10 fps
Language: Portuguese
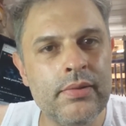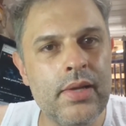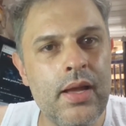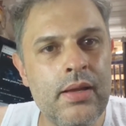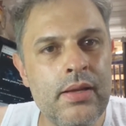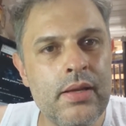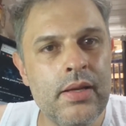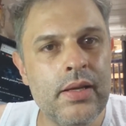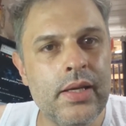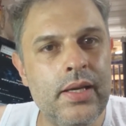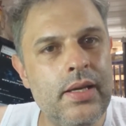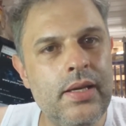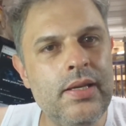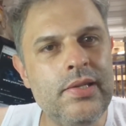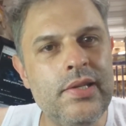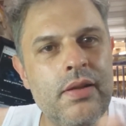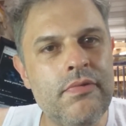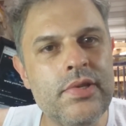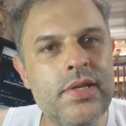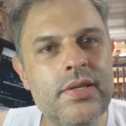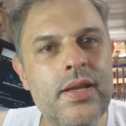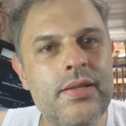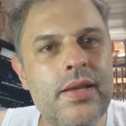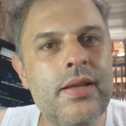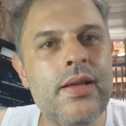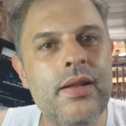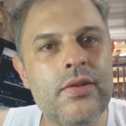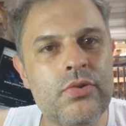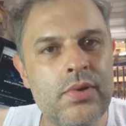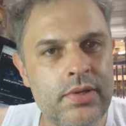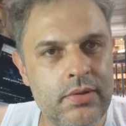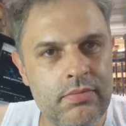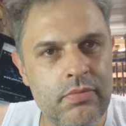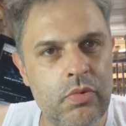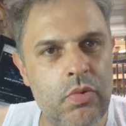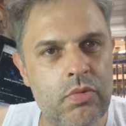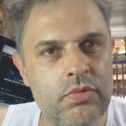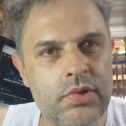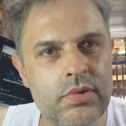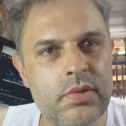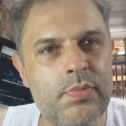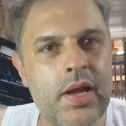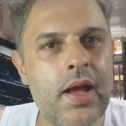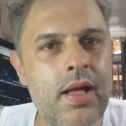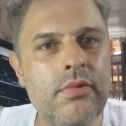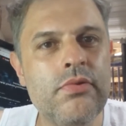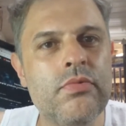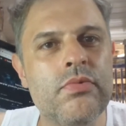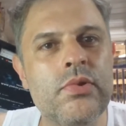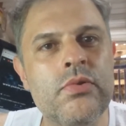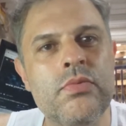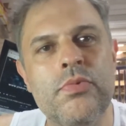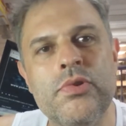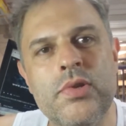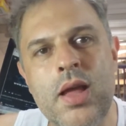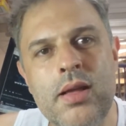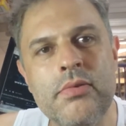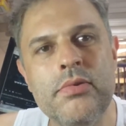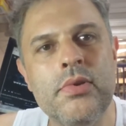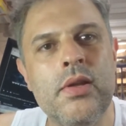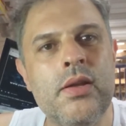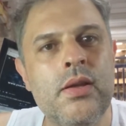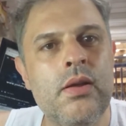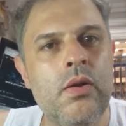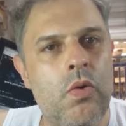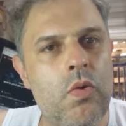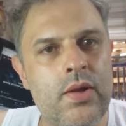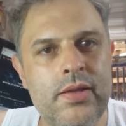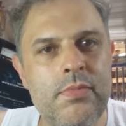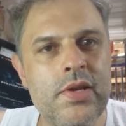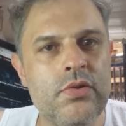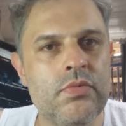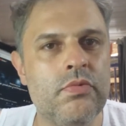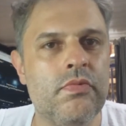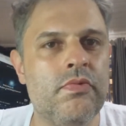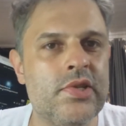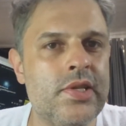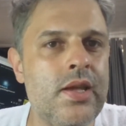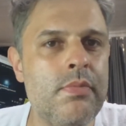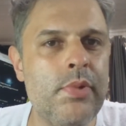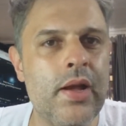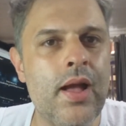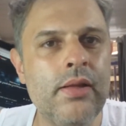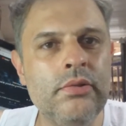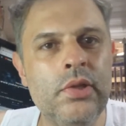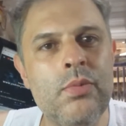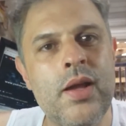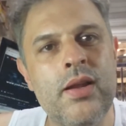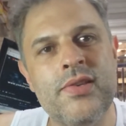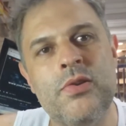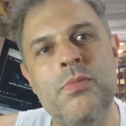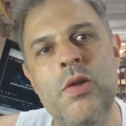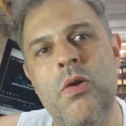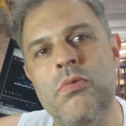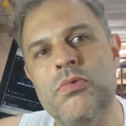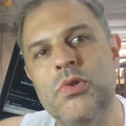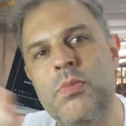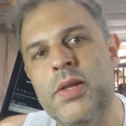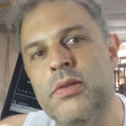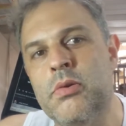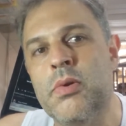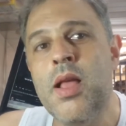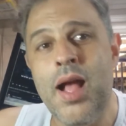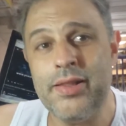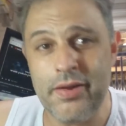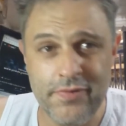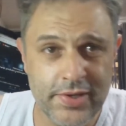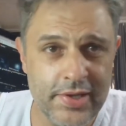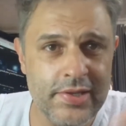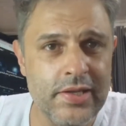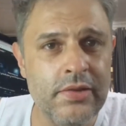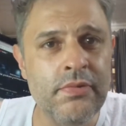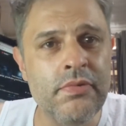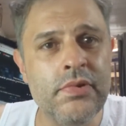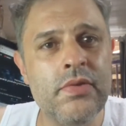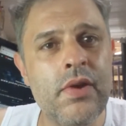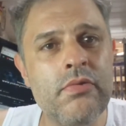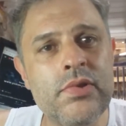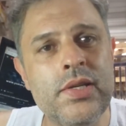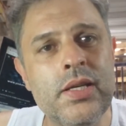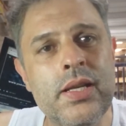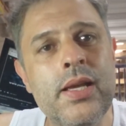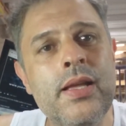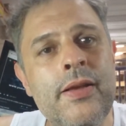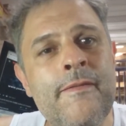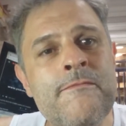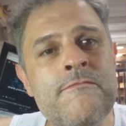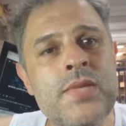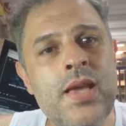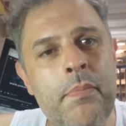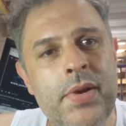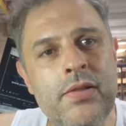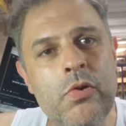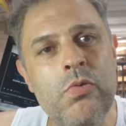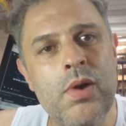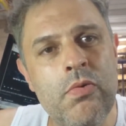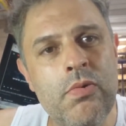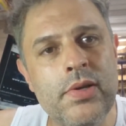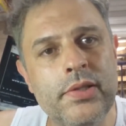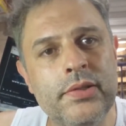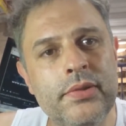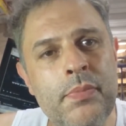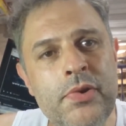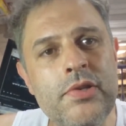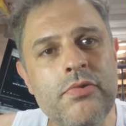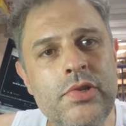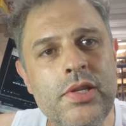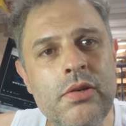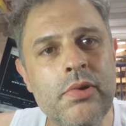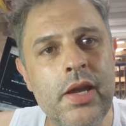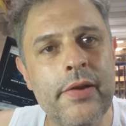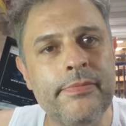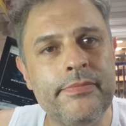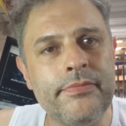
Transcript: tá? que ensina vocês a ter relações com os seus empregados, com os seus subordinados, ou até mesmo você, empregado, ter uma relação melhor com o seu patrão. Através desse livro você vai conseguir ler e aprender alguma coisa. Depois eu diria o quê?